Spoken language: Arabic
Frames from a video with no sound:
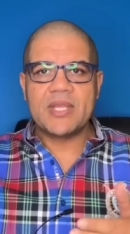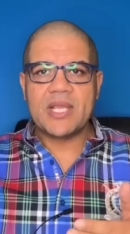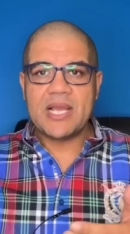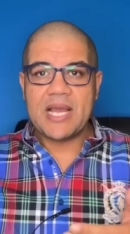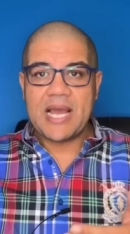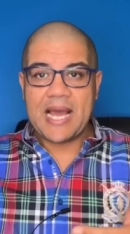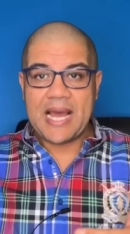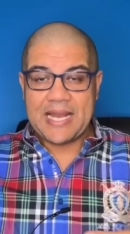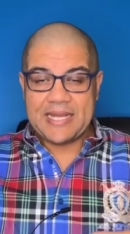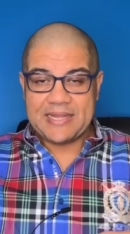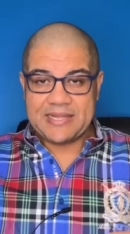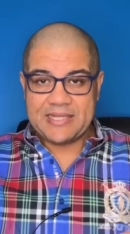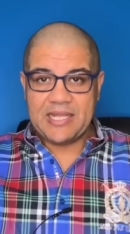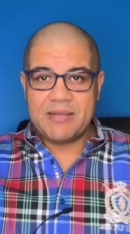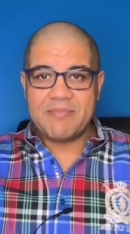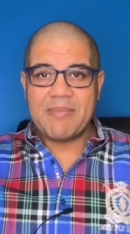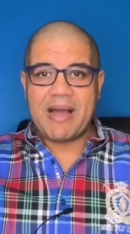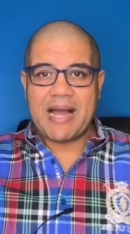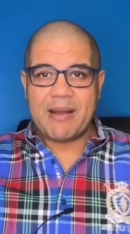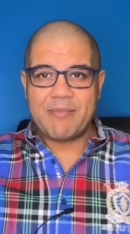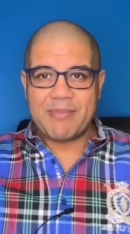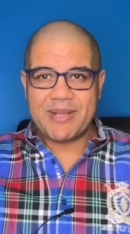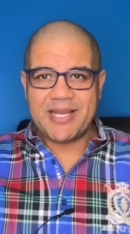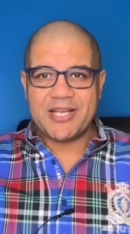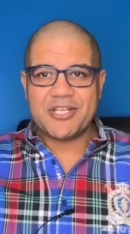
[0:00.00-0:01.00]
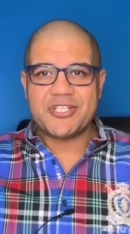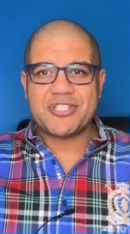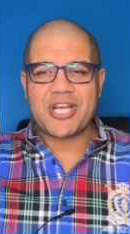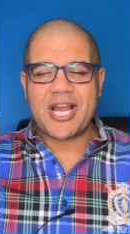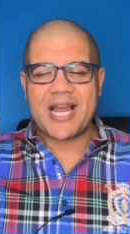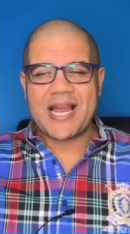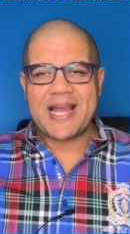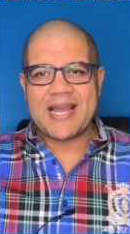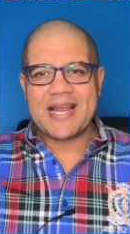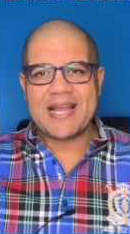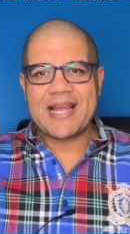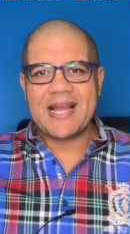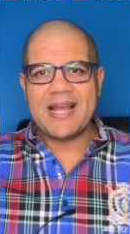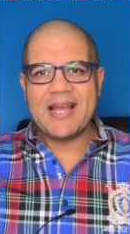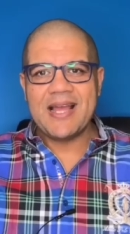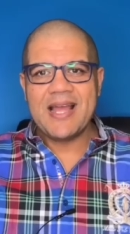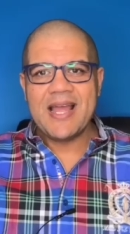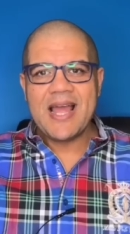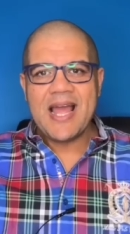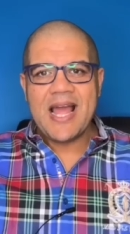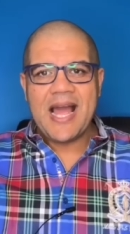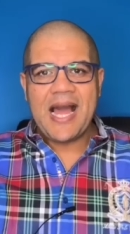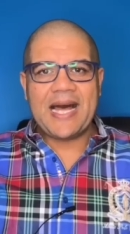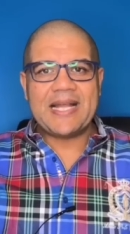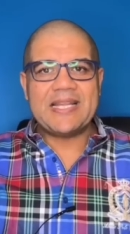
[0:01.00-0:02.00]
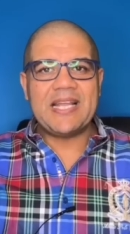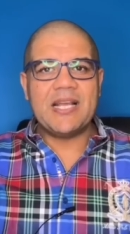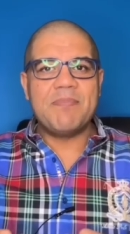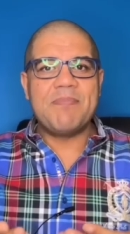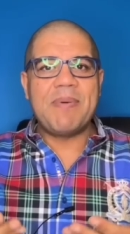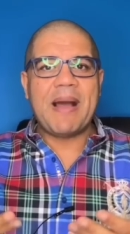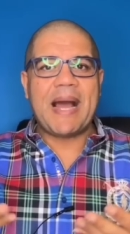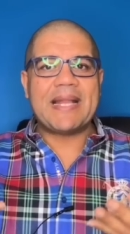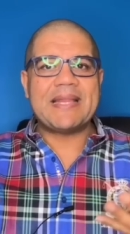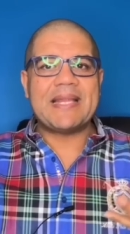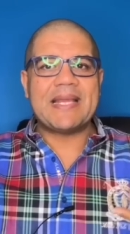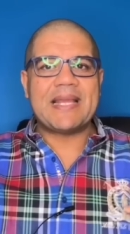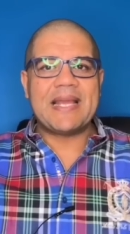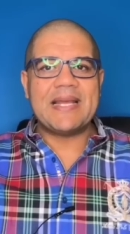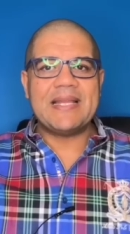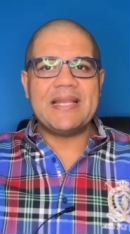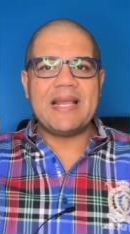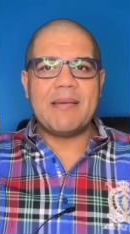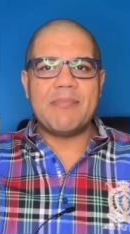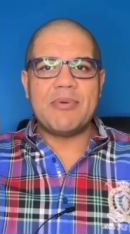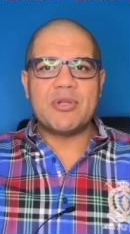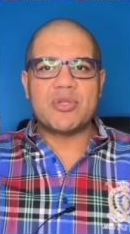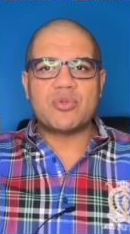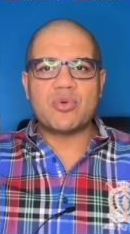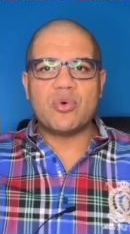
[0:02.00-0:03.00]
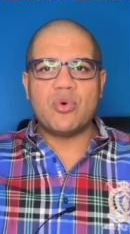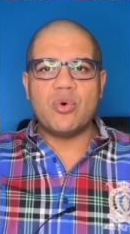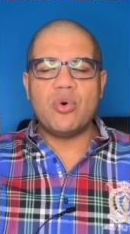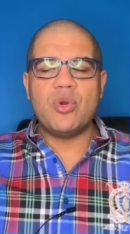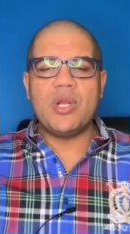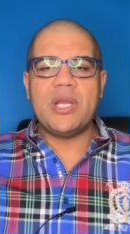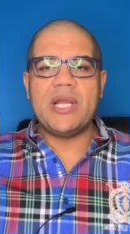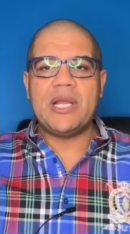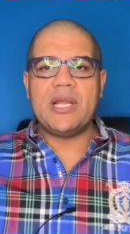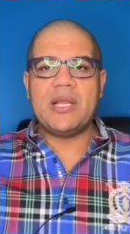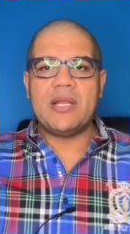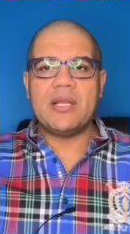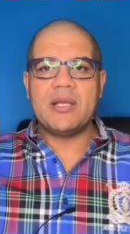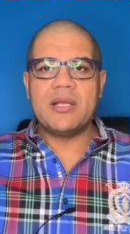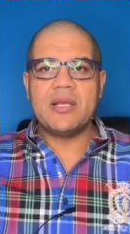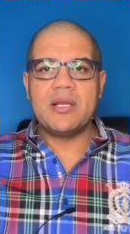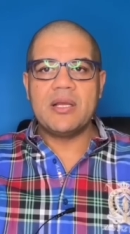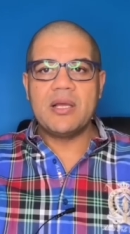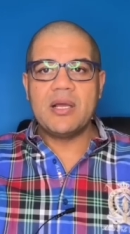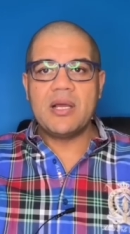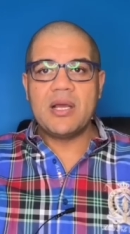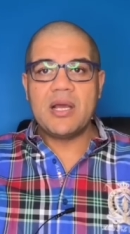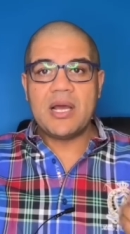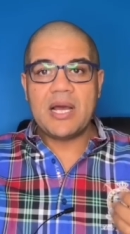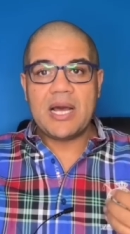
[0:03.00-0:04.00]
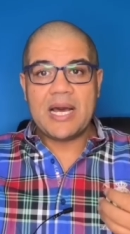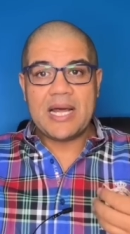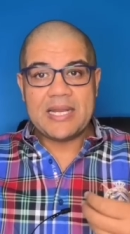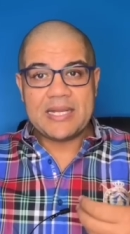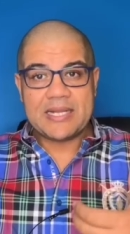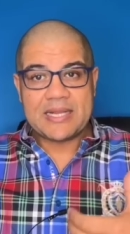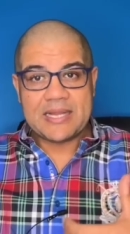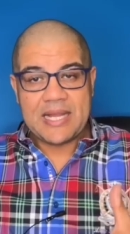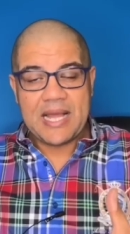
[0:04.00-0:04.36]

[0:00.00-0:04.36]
هل دي ما عملتش حاجه حضرتك بعد كده بتقولي قالت